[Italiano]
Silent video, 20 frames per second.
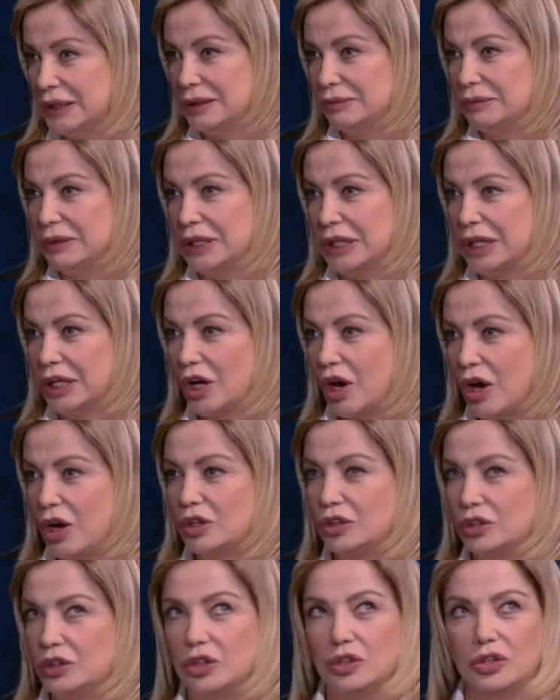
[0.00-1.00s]
mi
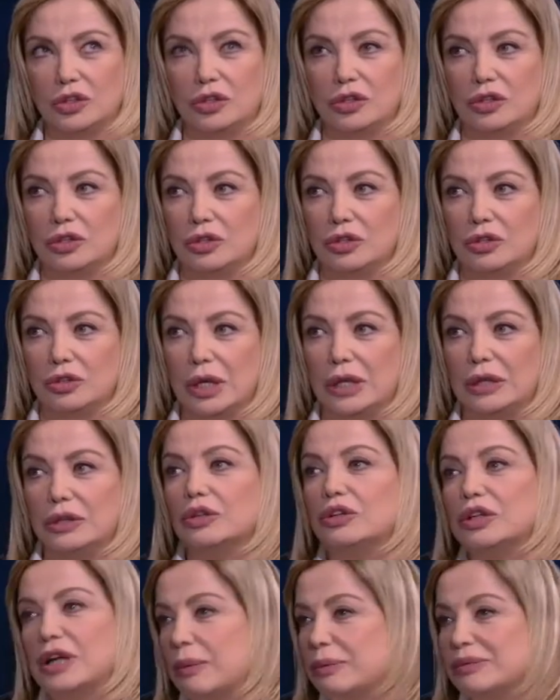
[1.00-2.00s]
ricordo allora